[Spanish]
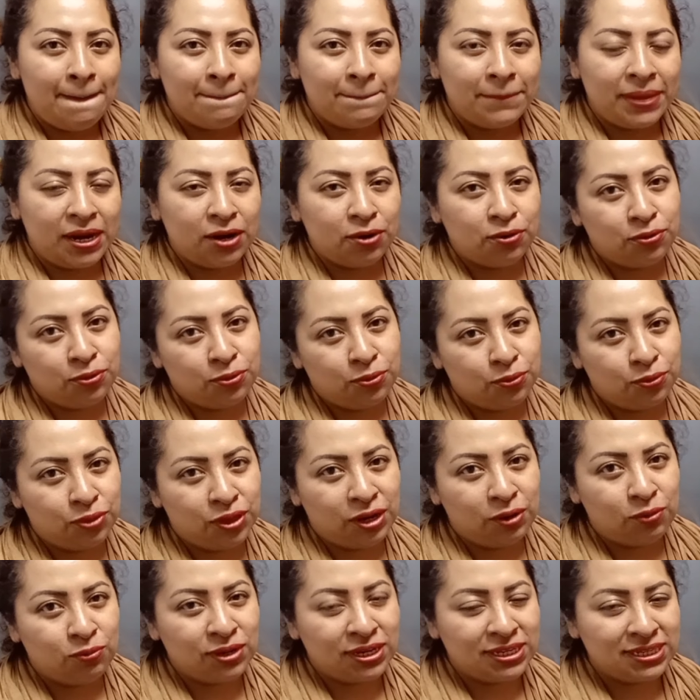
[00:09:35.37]
pero no,
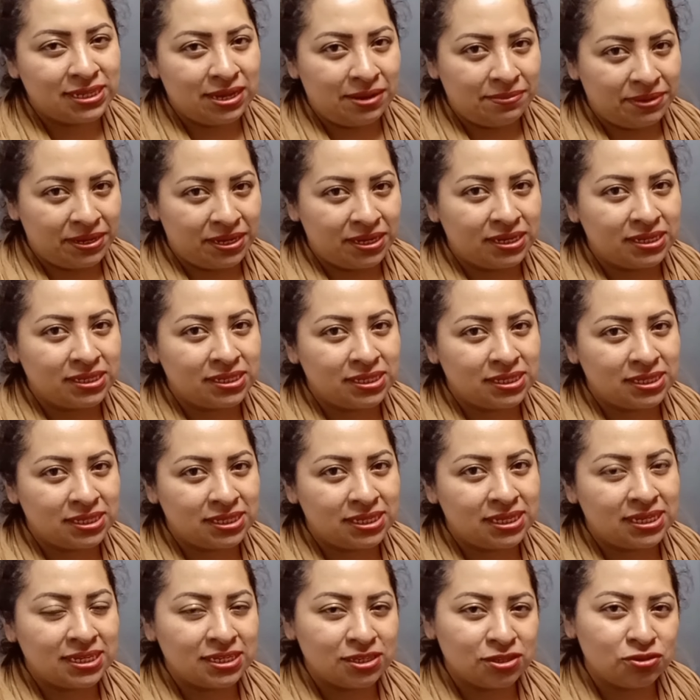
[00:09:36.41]
de lunes a viernes
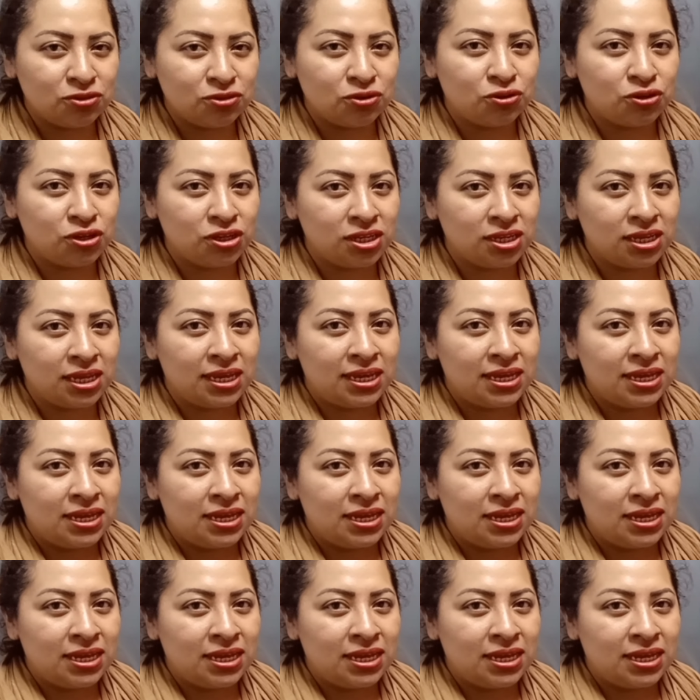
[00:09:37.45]
sí estoy